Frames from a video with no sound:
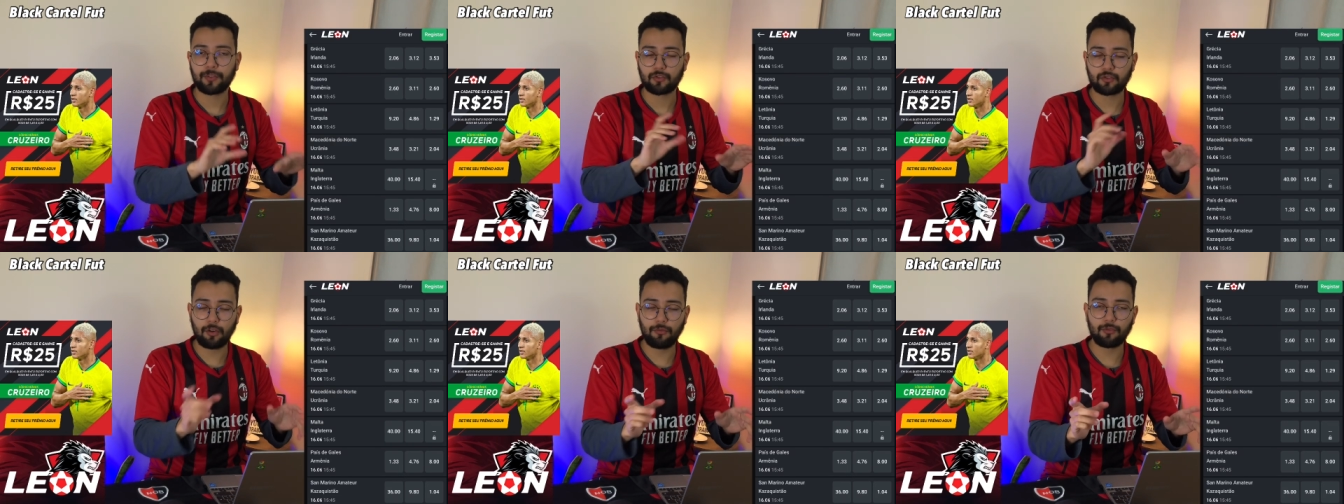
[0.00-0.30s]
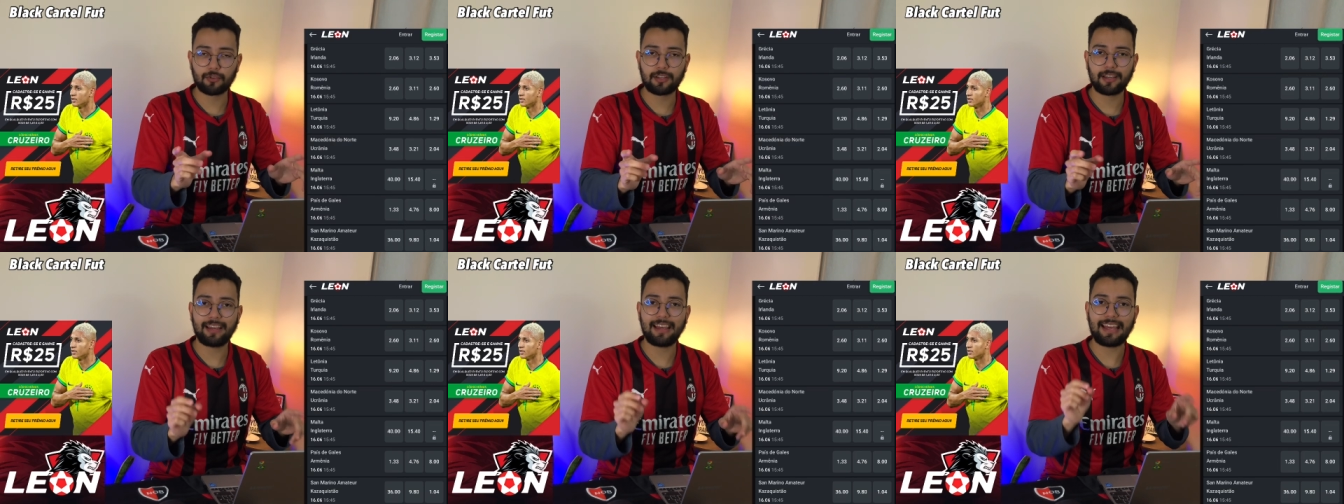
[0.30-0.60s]
só
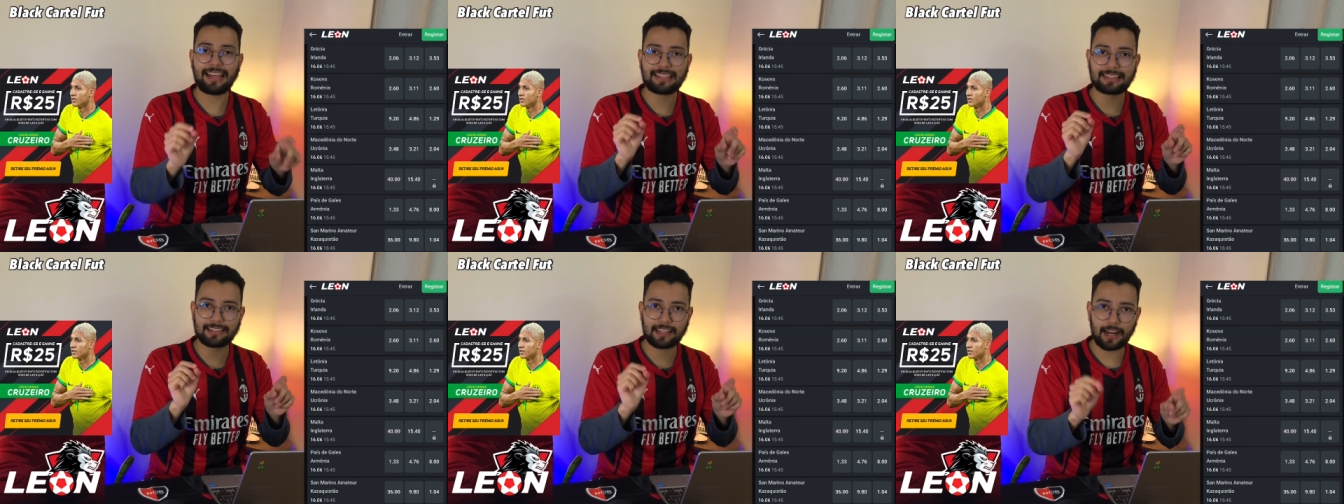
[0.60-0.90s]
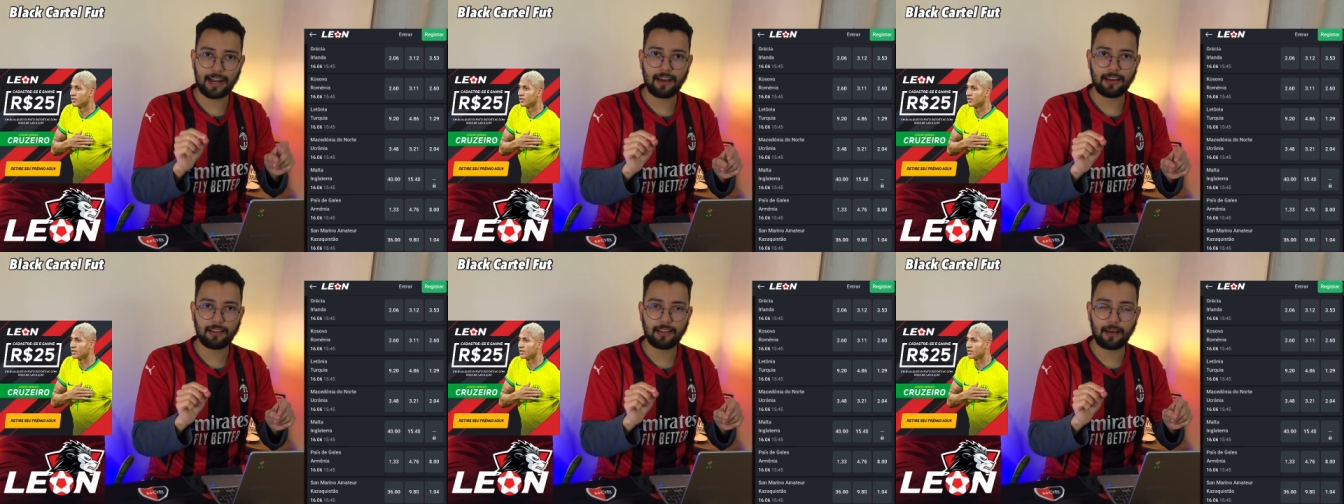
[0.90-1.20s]
você
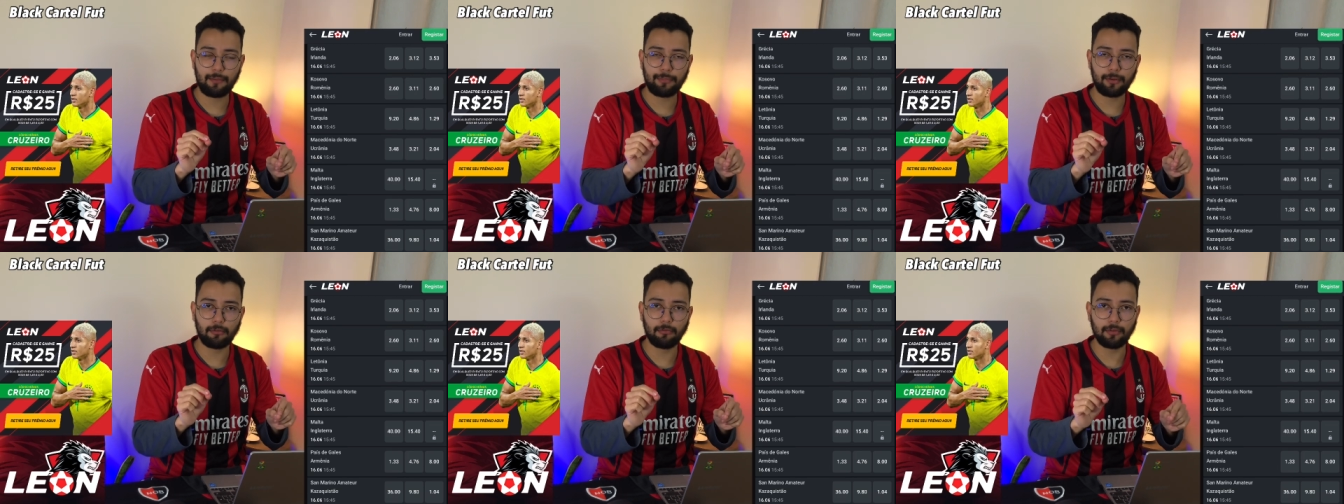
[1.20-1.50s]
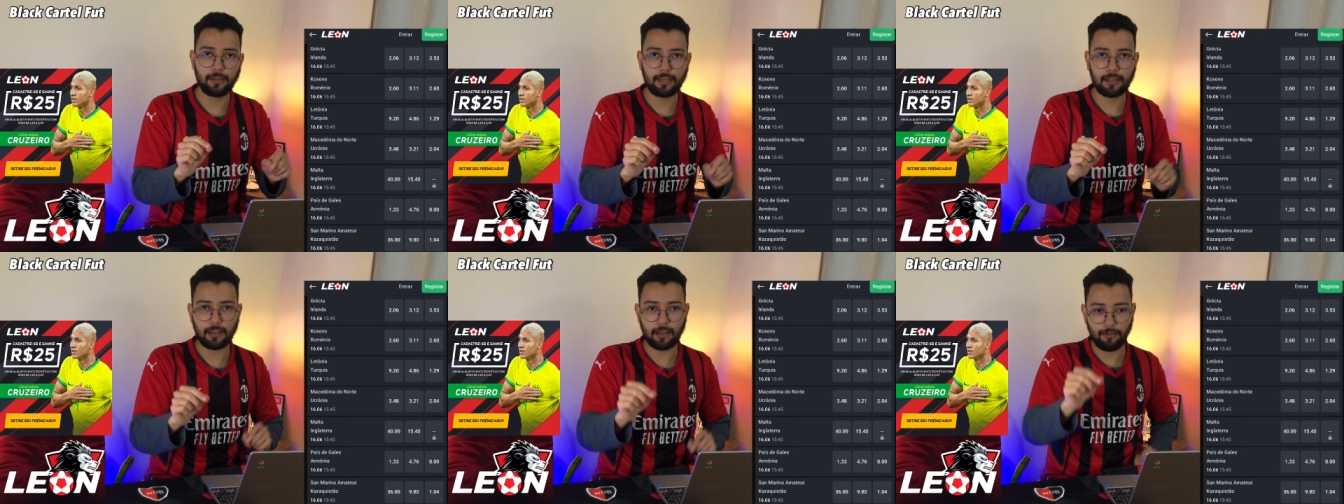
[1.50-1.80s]
entrar lá pelo
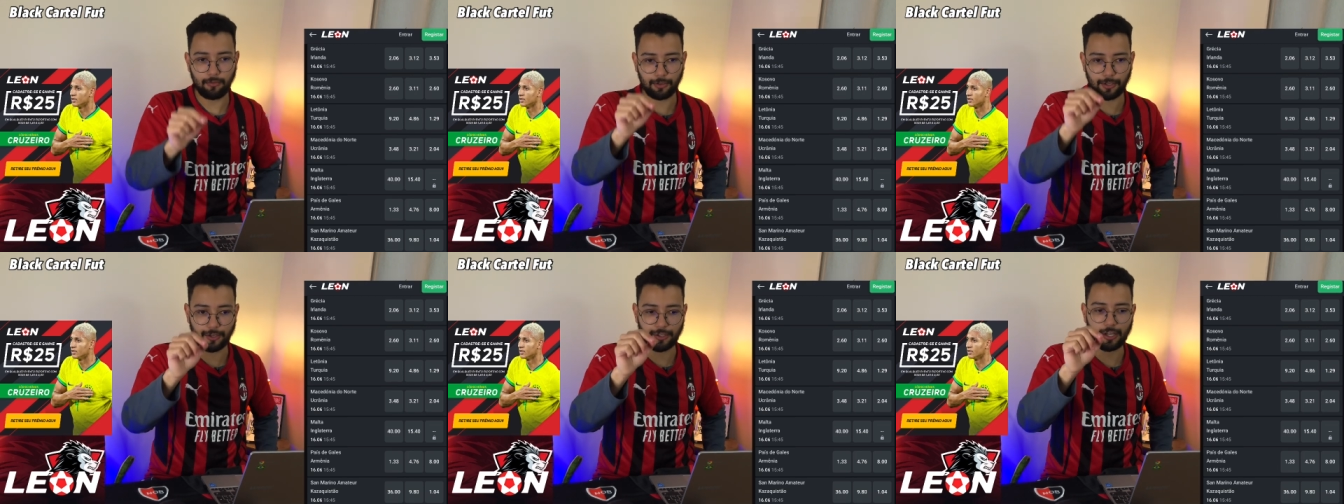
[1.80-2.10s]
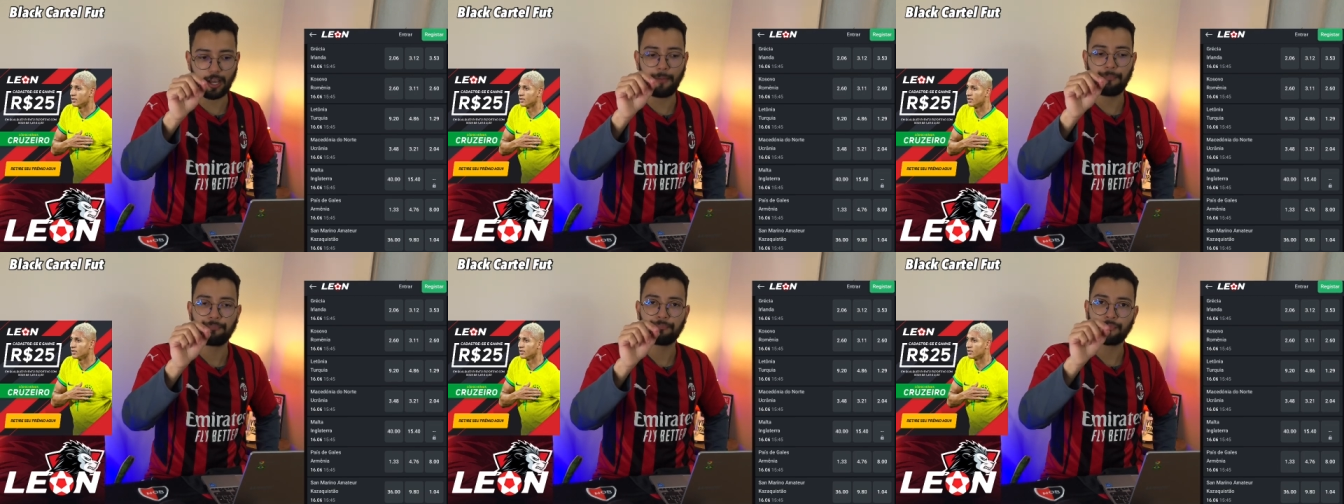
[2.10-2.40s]
link que eu vou
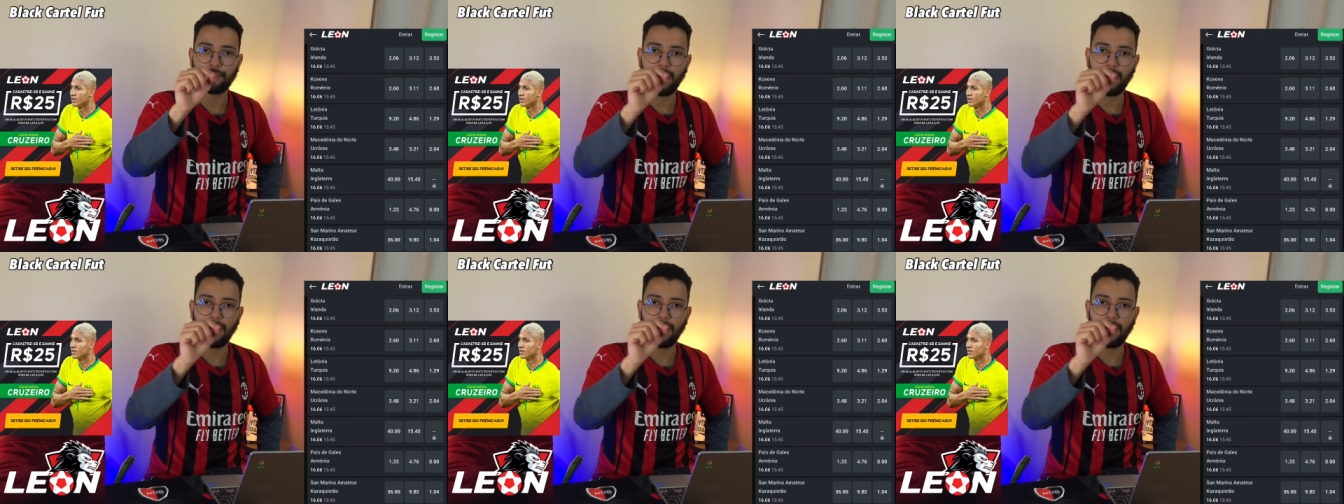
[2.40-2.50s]
deixar